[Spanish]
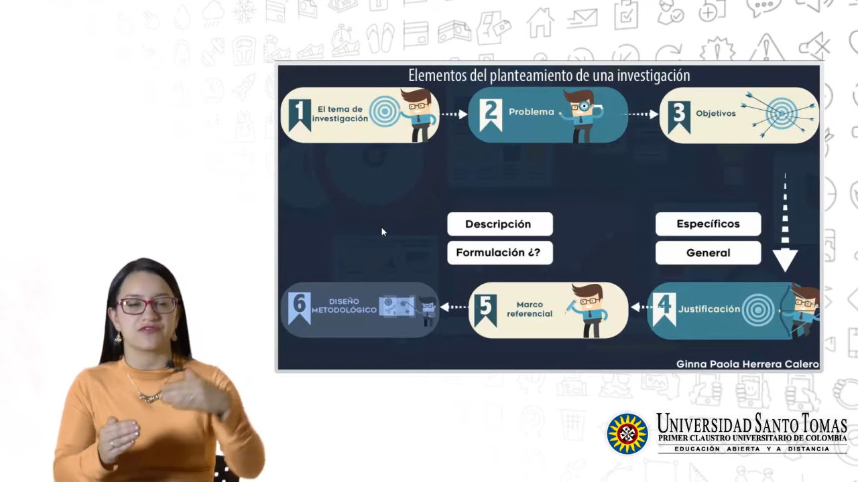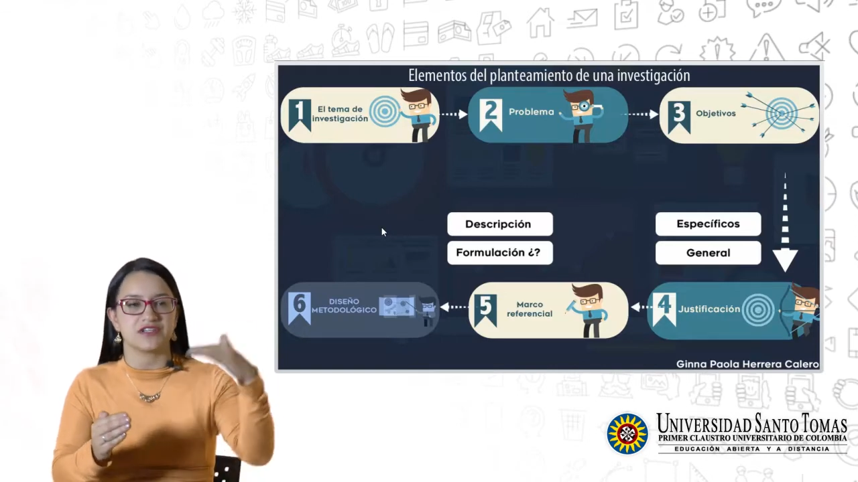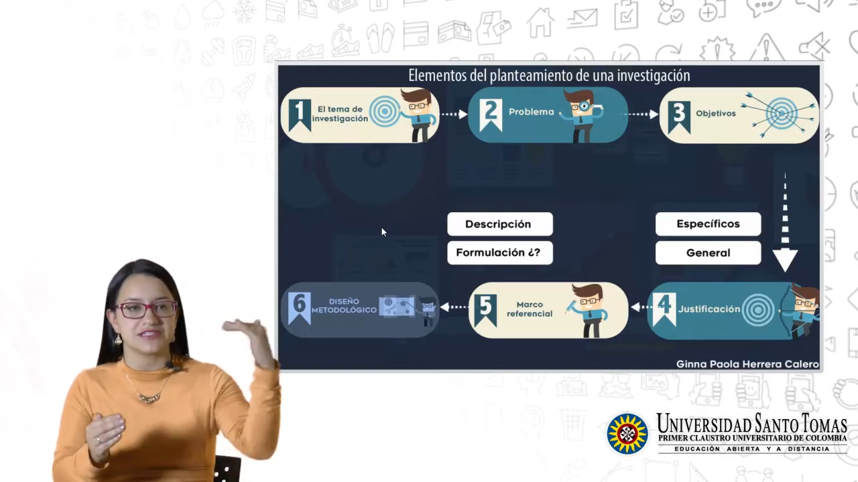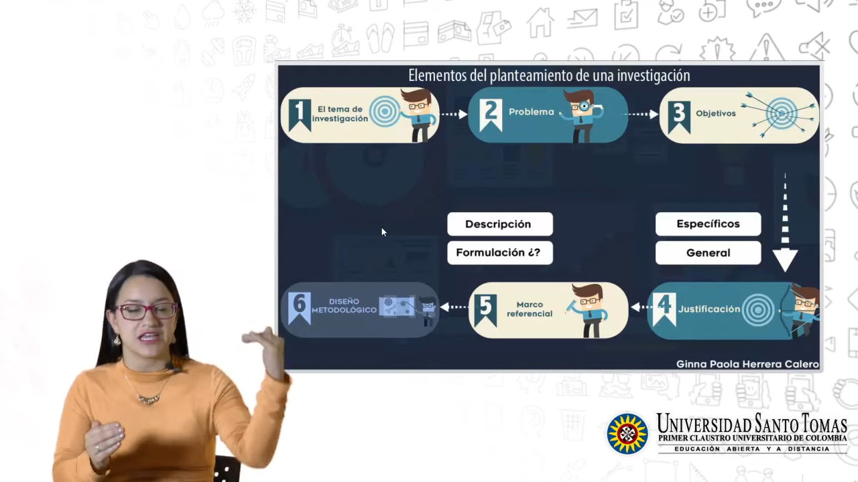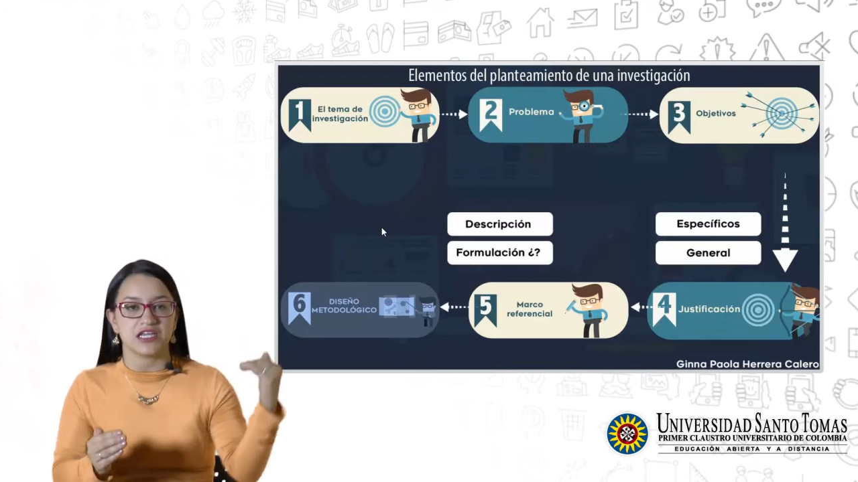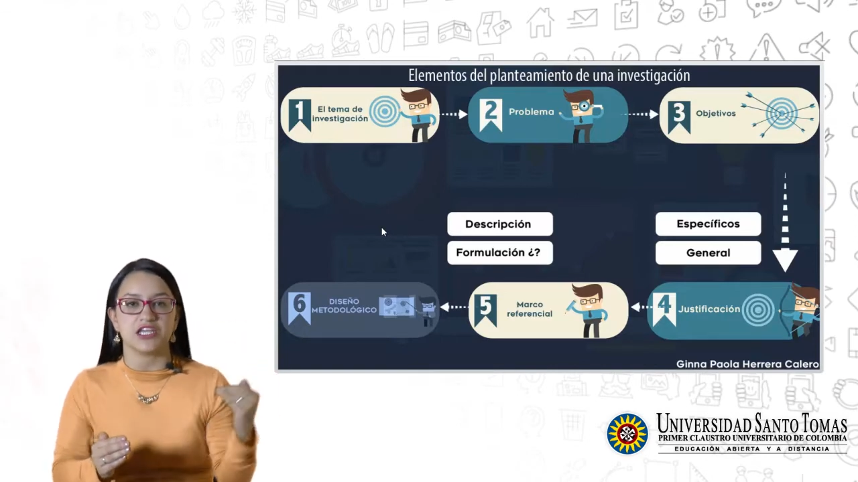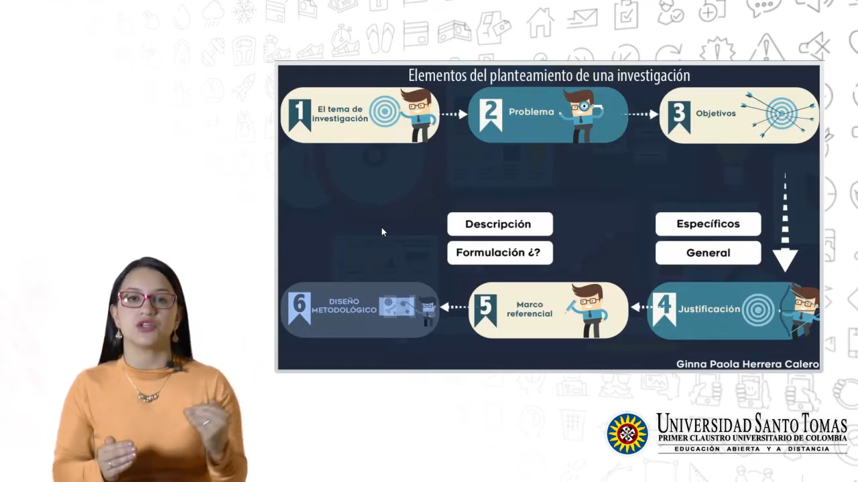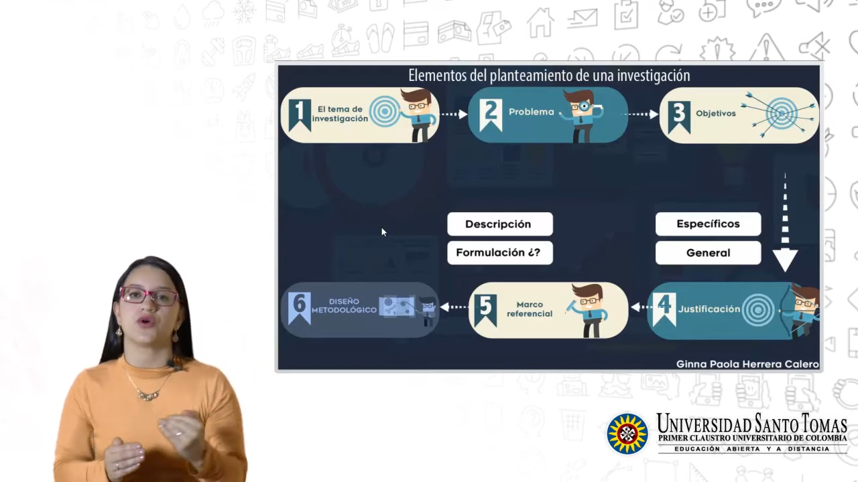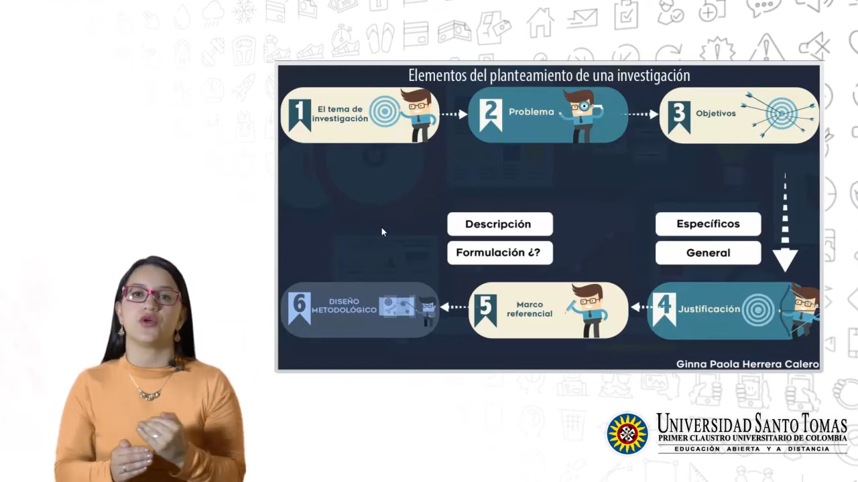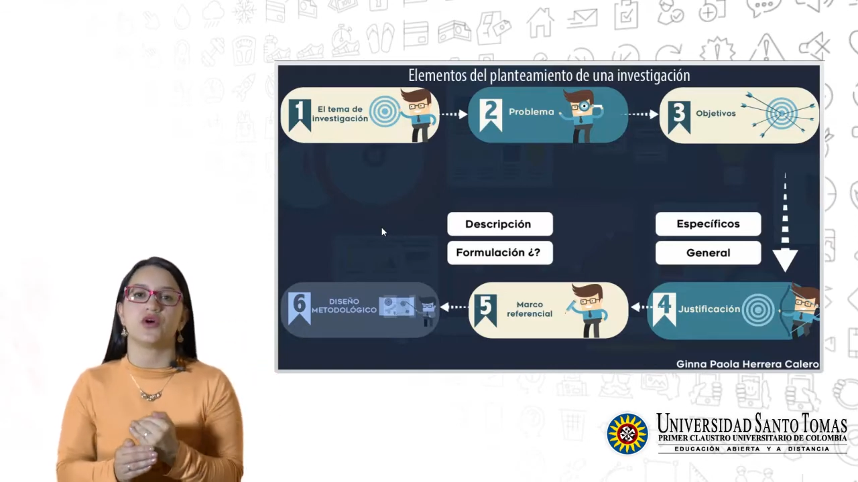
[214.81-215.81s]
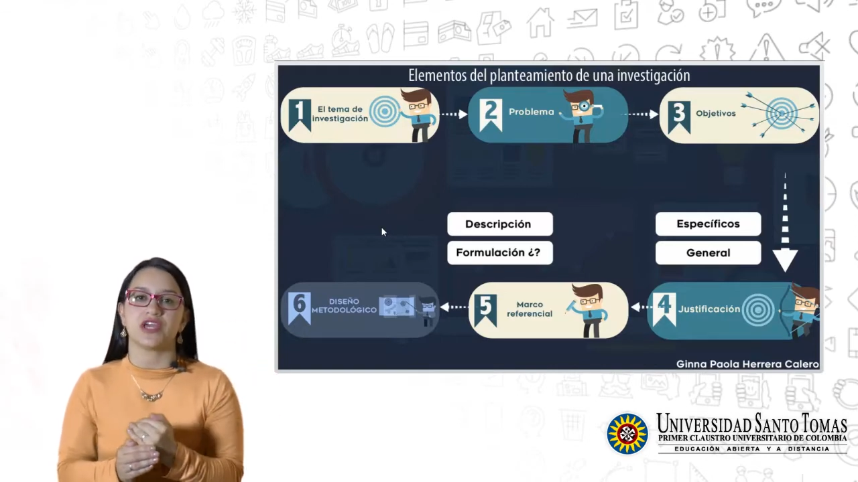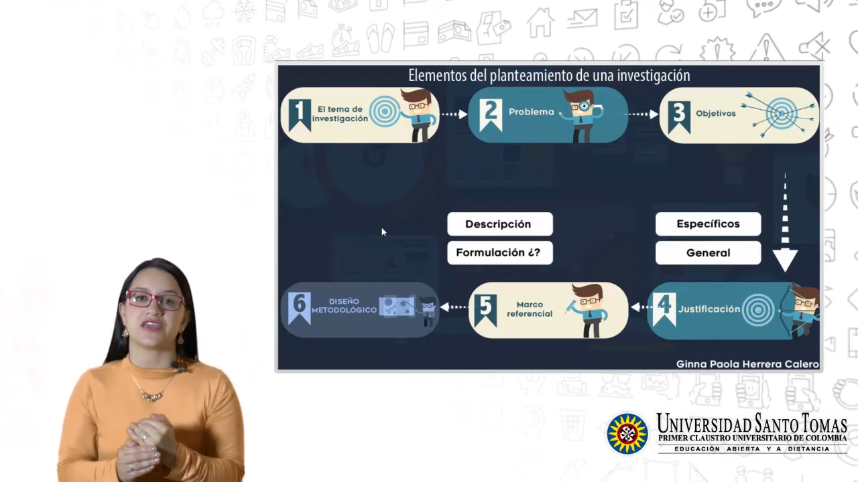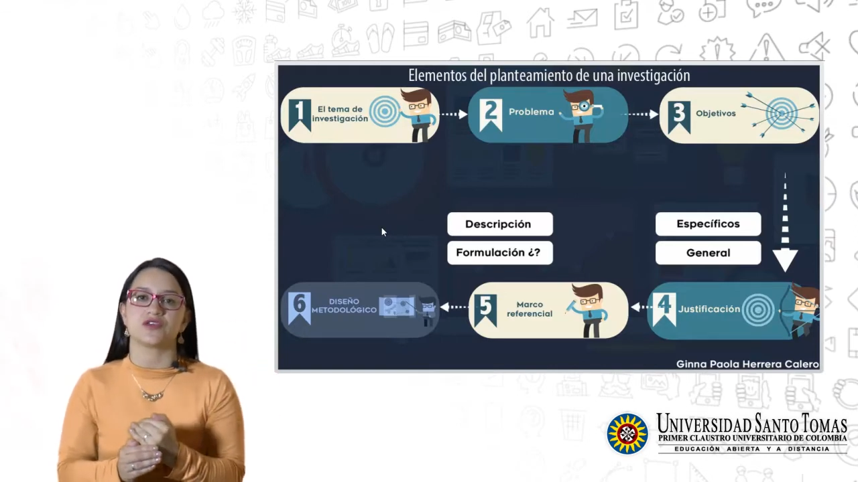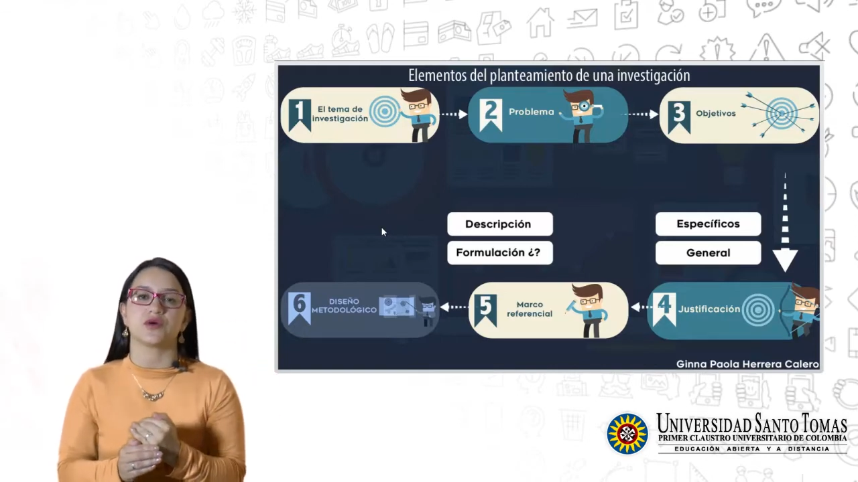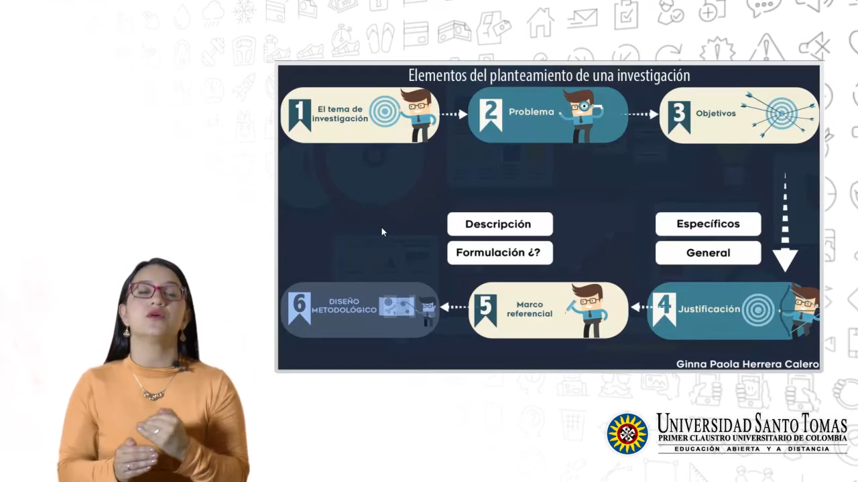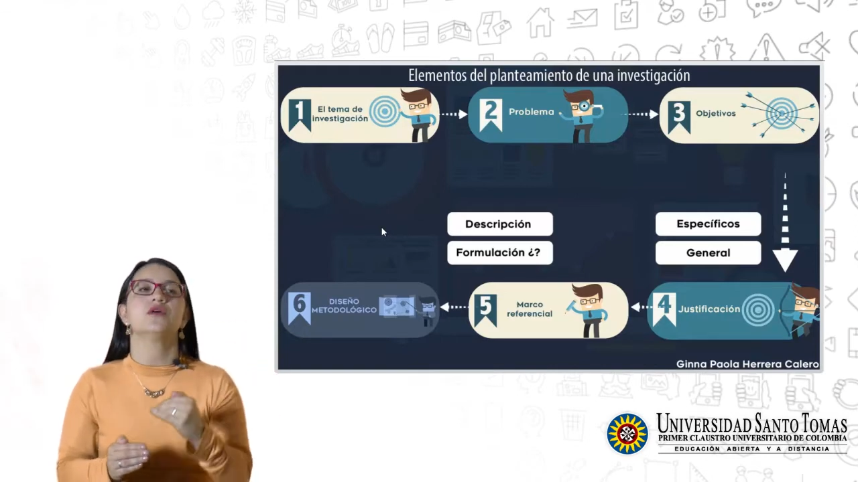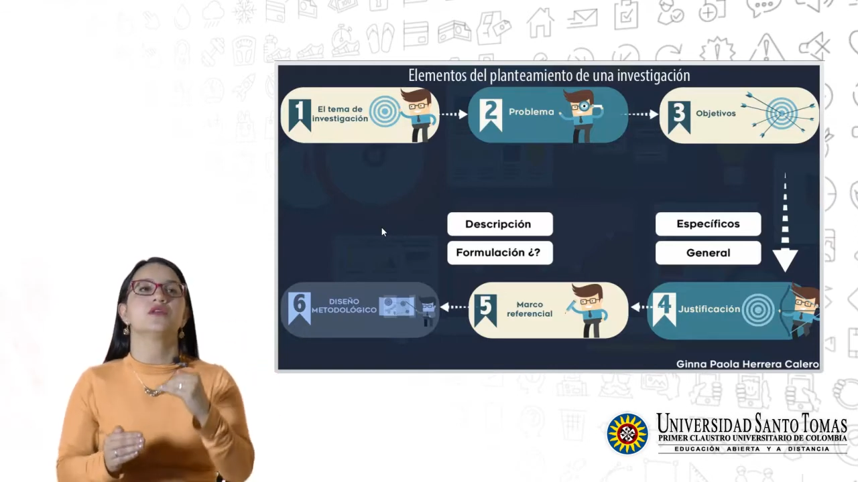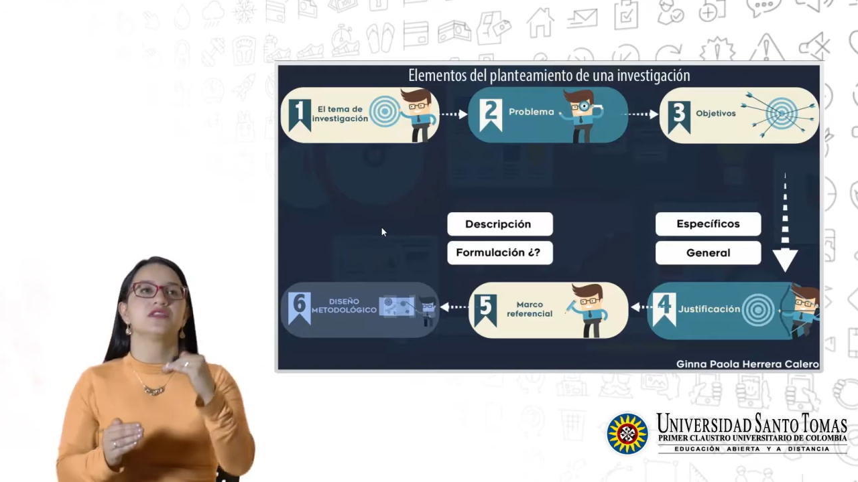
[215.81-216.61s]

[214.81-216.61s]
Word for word: referencial y todo ello